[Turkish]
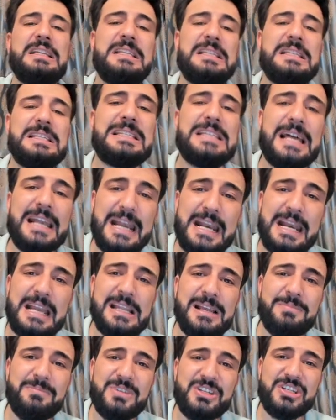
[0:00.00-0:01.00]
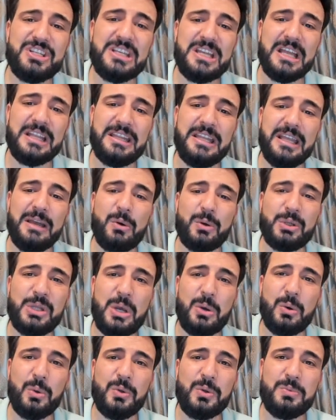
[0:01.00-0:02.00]
Zarar eden bir şirkete
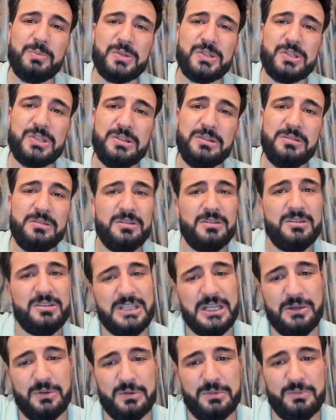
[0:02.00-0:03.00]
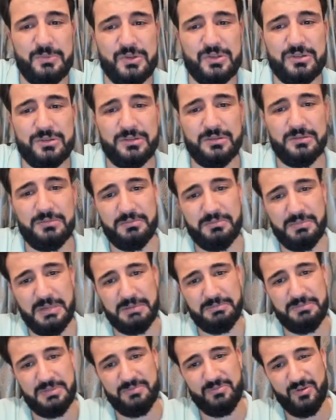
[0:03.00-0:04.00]
ortak olur musun? Sen olmuşsun.
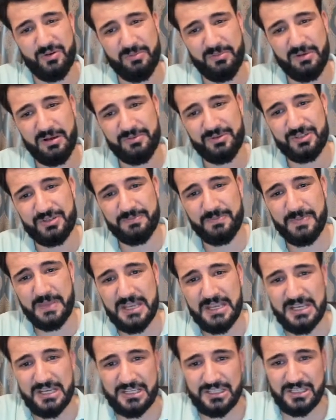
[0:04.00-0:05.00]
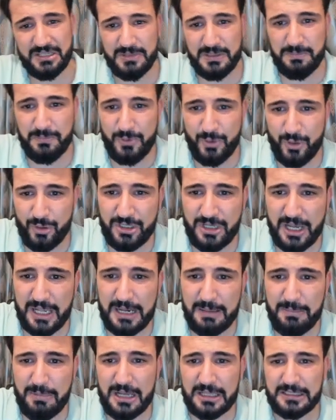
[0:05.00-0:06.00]
Ben bilmiyorum abicim. Şimdi brüt
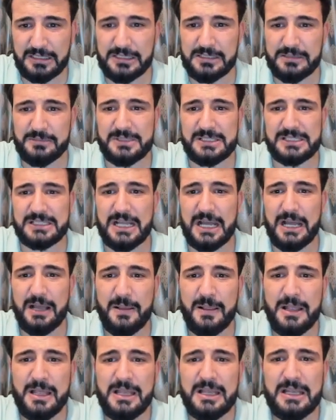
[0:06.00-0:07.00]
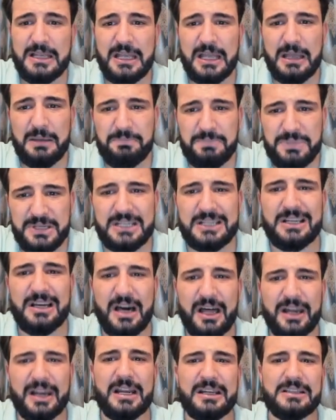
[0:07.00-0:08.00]
kara baktığımızda e, bir
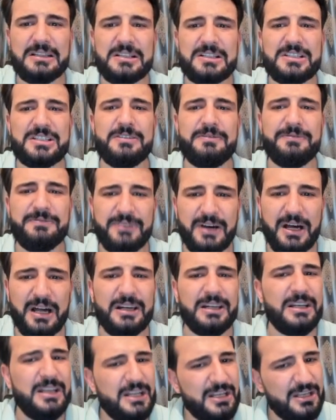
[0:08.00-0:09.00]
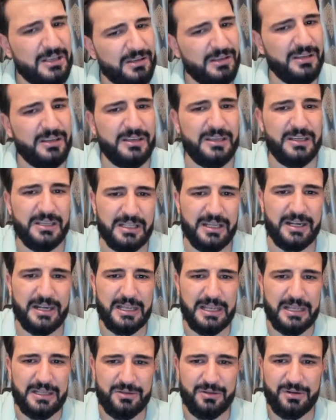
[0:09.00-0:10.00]
kar artışı var. E,
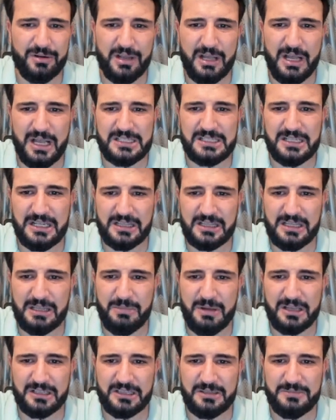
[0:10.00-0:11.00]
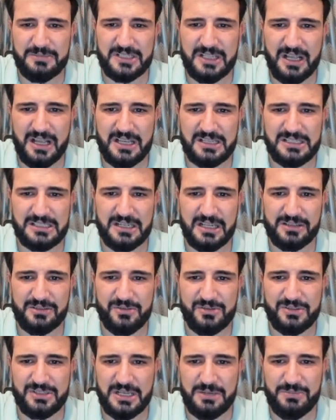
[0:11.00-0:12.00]
idare ediyor. Hasılata baktığımızda hasılat
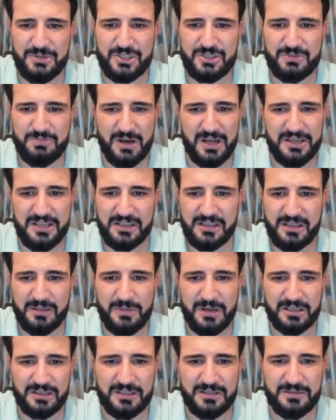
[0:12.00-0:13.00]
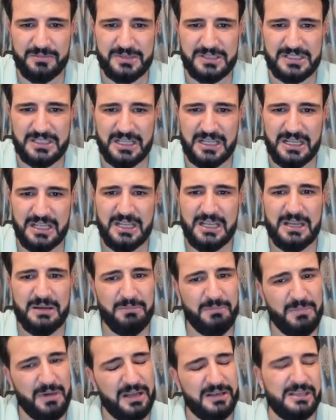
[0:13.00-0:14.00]
yükselmiş, maliyete baktığımızda
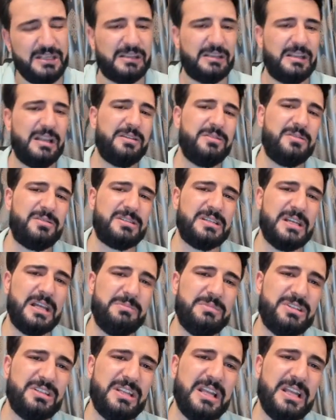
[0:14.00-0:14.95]
maliyetler yükselmiş.